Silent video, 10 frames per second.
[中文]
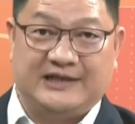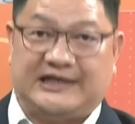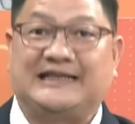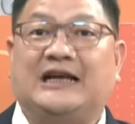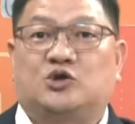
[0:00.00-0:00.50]

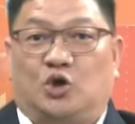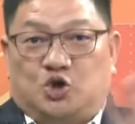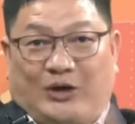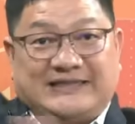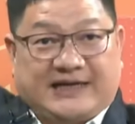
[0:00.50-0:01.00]
简单的说，
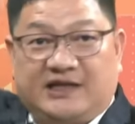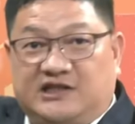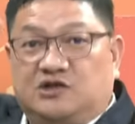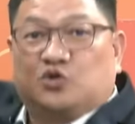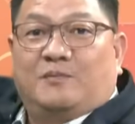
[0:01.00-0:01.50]
船产跟
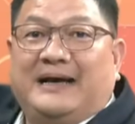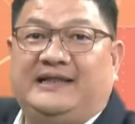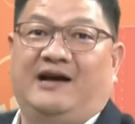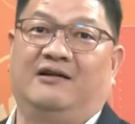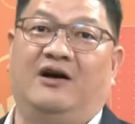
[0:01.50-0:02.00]
金融就卖
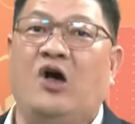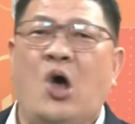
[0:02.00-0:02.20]
掉了。